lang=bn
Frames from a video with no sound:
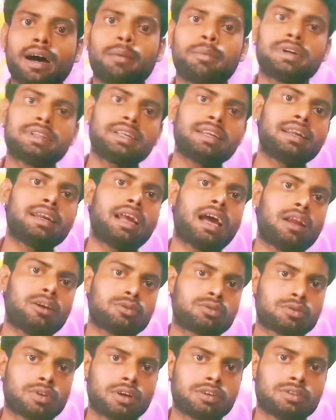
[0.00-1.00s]
আমাদের এই
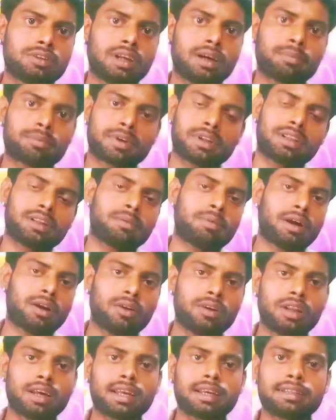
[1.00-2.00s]
আলোচনা যদি আপনাদের
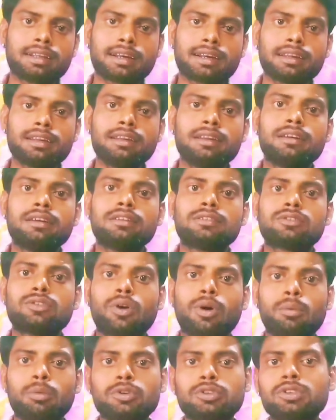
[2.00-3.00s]
ভালো লেগে থাকে তো
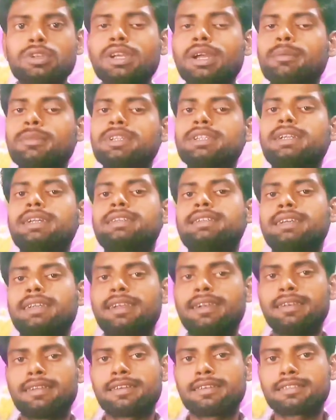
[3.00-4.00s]
অবশ্যই আমাদের এই
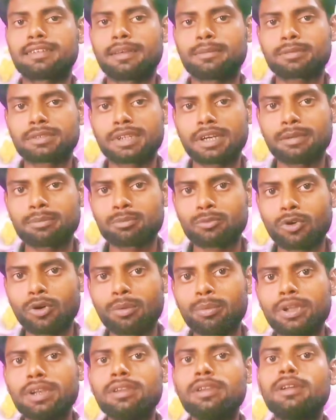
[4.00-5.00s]
চ্যানেলটিকে সাবস্ক্রাইব
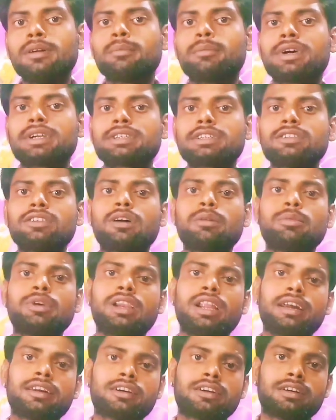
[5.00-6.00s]
করবেন পাশে দেওয়া
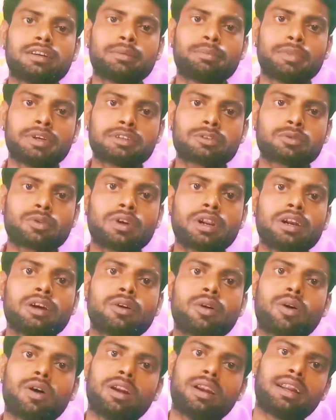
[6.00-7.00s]
বেল আইকনটি প্রেস করে
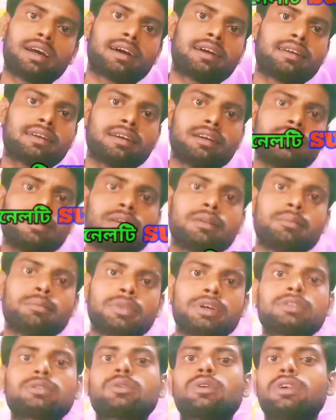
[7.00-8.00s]
অল লেখাটিকে
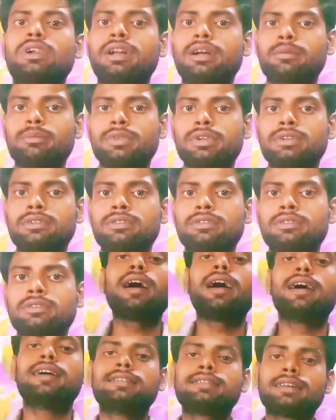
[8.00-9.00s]
প্রেস করে রাখবেন
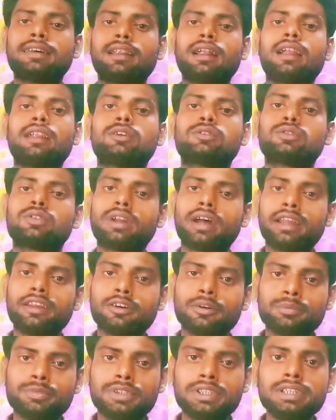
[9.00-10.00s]
আজকের আলোচনা এই
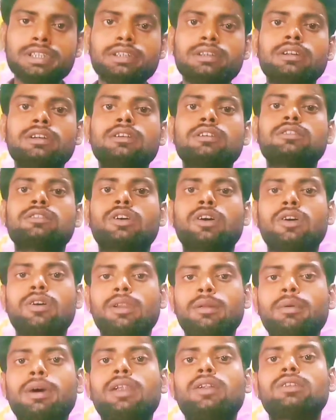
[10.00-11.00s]
অবধি
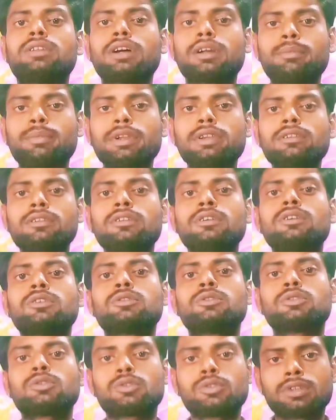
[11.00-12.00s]
সকলে ভালো থাকবেন
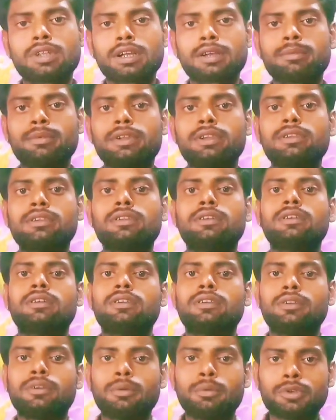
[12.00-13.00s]
সুস্থ থাকবেন
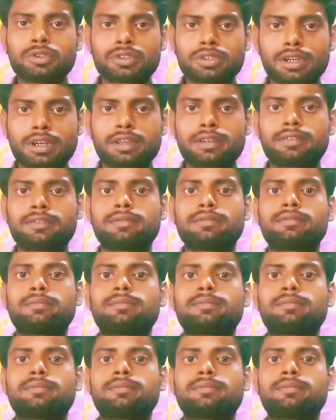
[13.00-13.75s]
নমস্কার